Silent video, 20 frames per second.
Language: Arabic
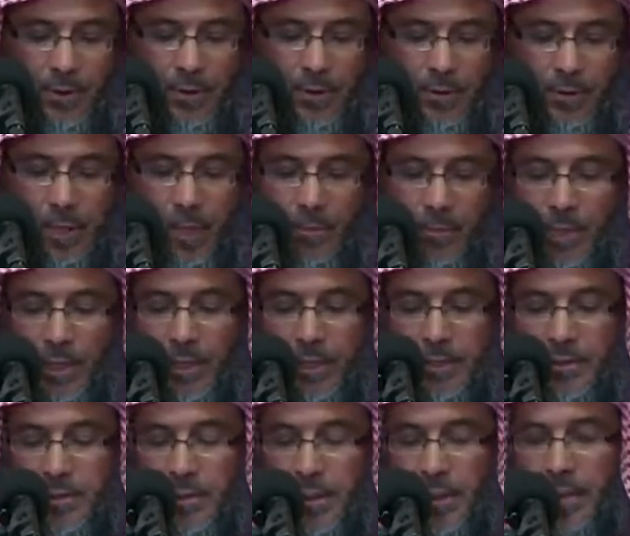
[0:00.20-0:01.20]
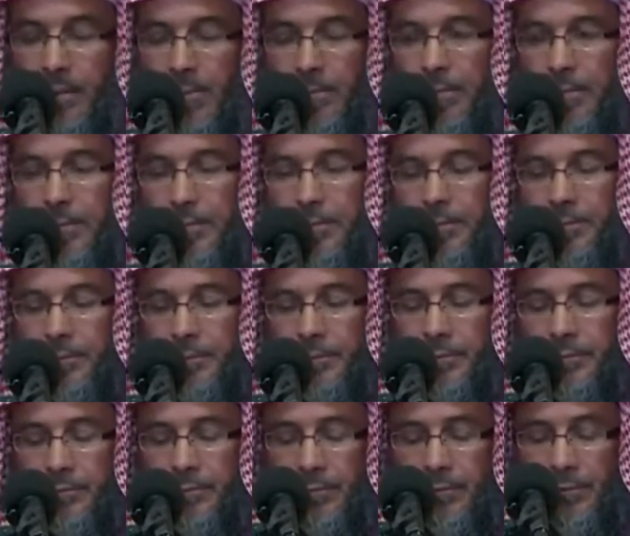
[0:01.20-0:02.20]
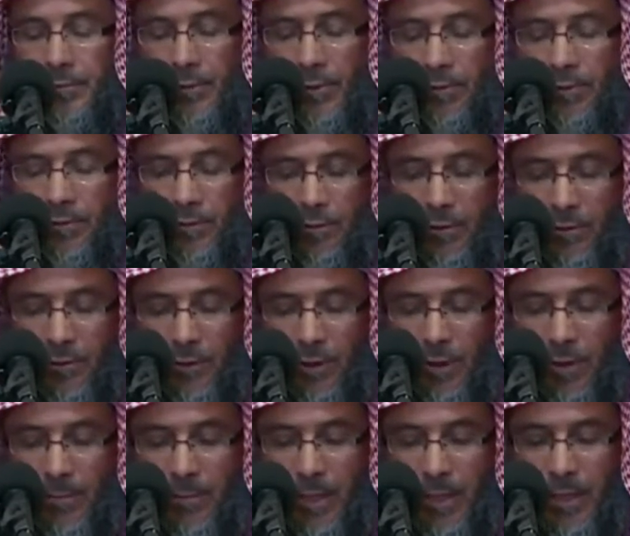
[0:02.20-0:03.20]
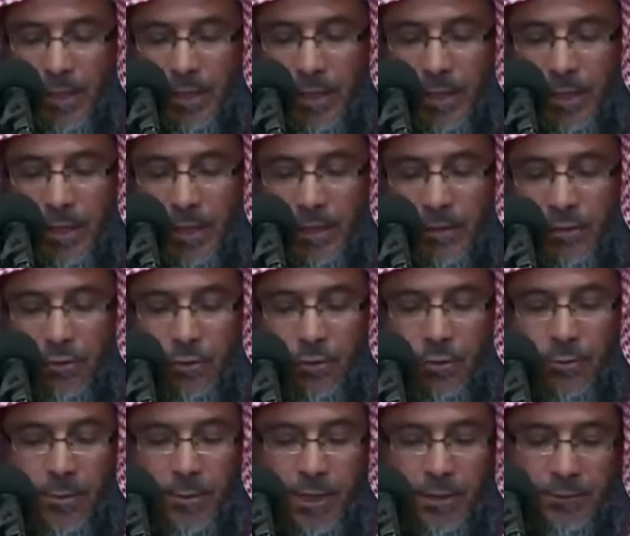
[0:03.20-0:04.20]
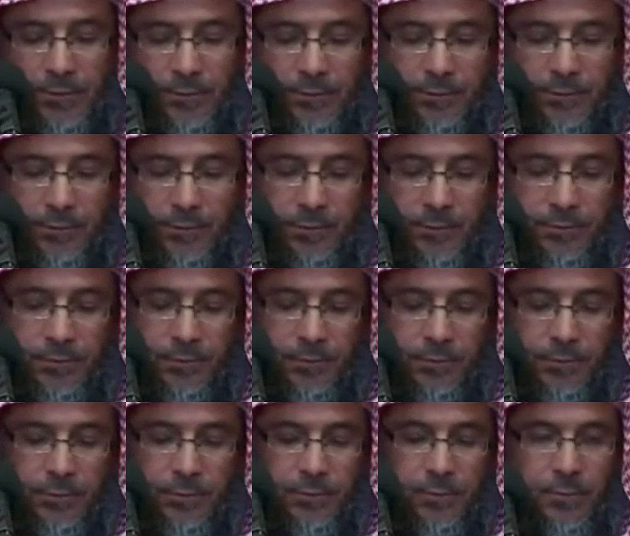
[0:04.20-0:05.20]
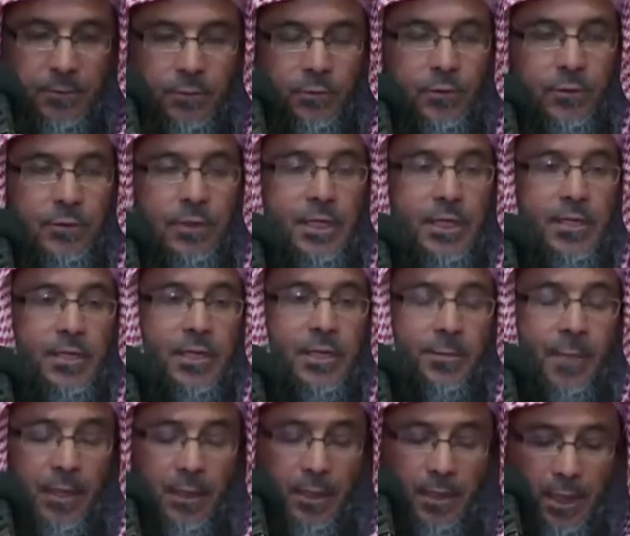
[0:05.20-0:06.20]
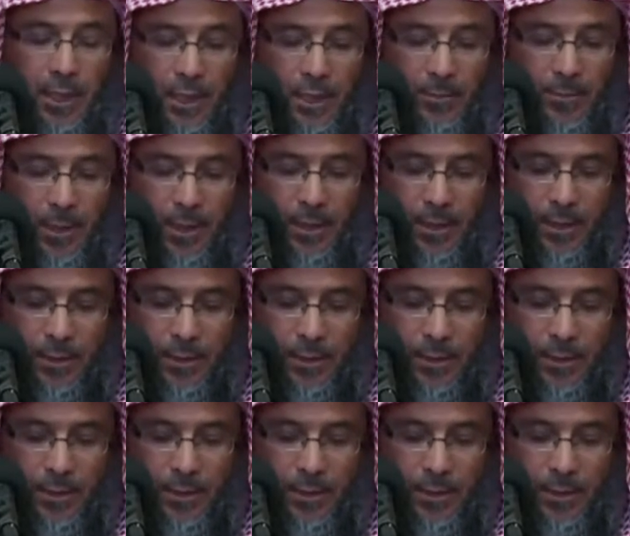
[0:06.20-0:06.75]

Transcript: ما معنى الصلب يقول العلماء أن يربط منتصب القامة